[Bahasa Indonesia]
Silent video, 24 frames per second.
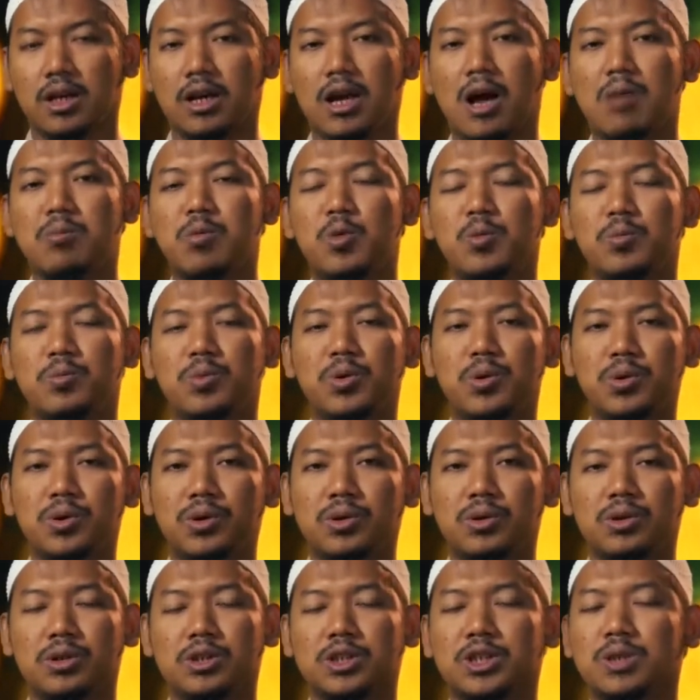kamu
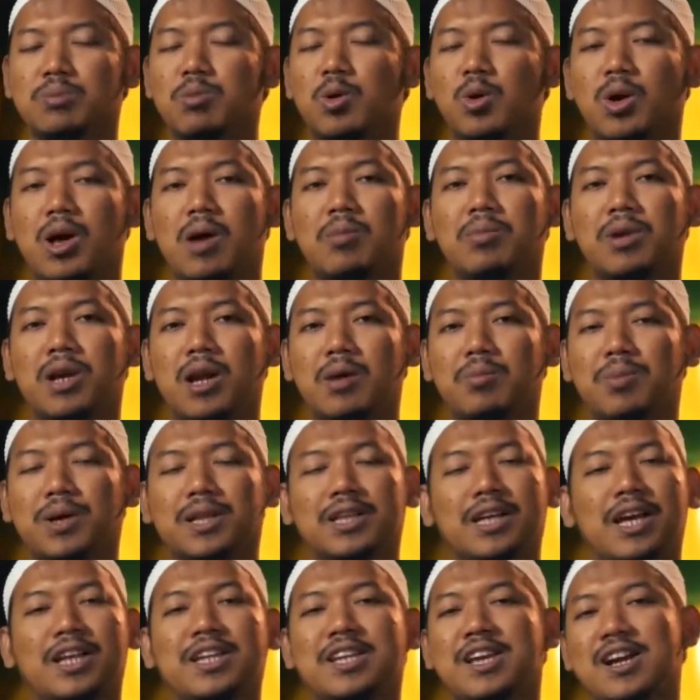pun semoga
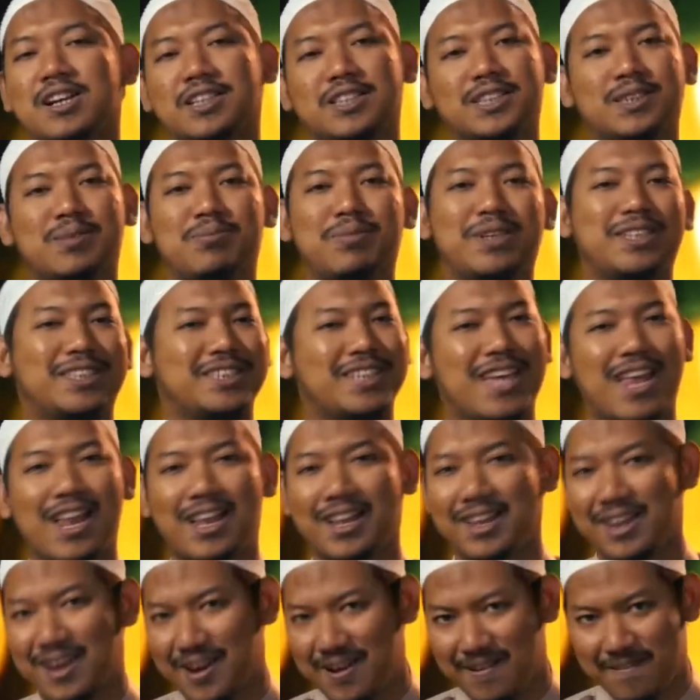mendapatkan yang
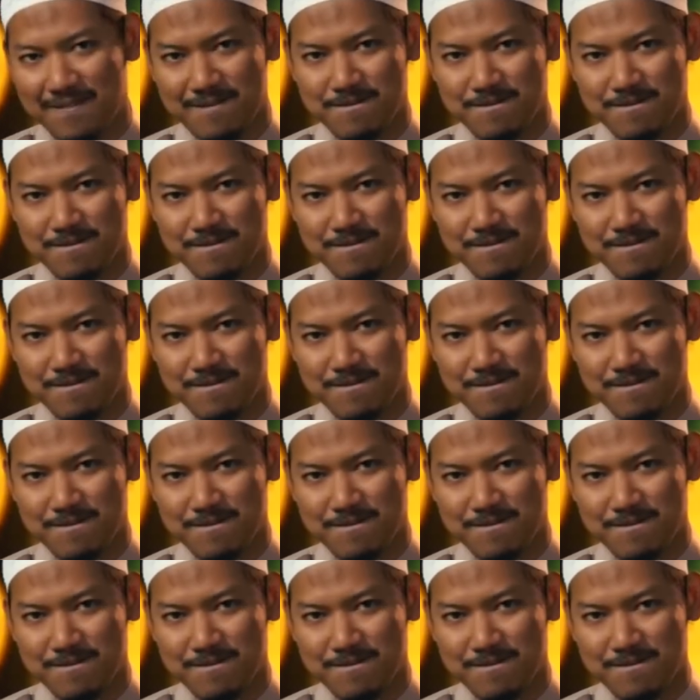semisalnya